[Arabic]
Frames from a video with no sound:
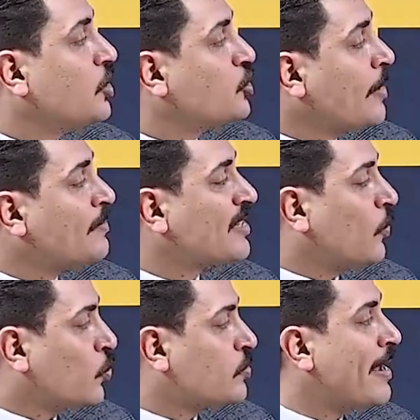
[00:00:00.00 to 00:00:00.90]
شمس
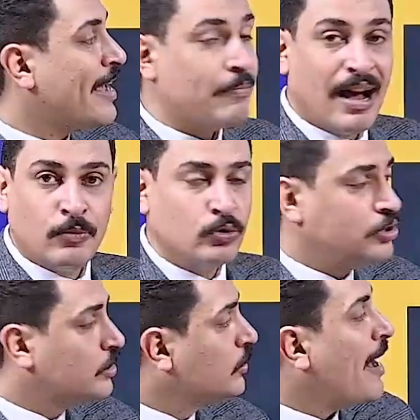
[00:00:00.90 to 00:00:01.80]
عثمان
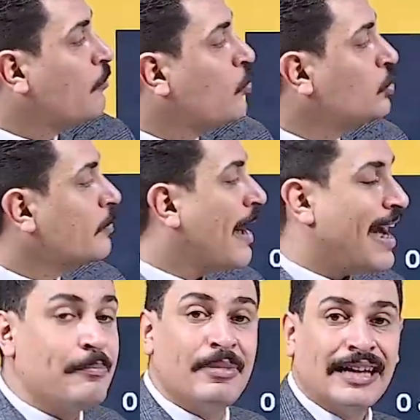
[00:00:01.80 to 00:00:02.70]
محمود محمود
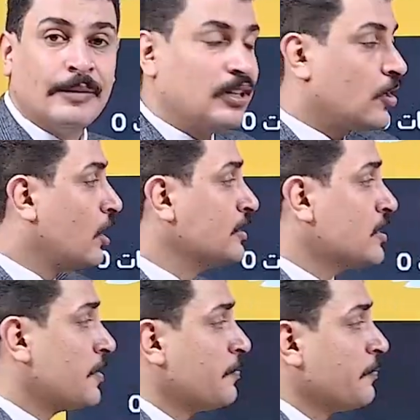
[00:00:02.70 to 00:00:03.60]
محمد عبد القادر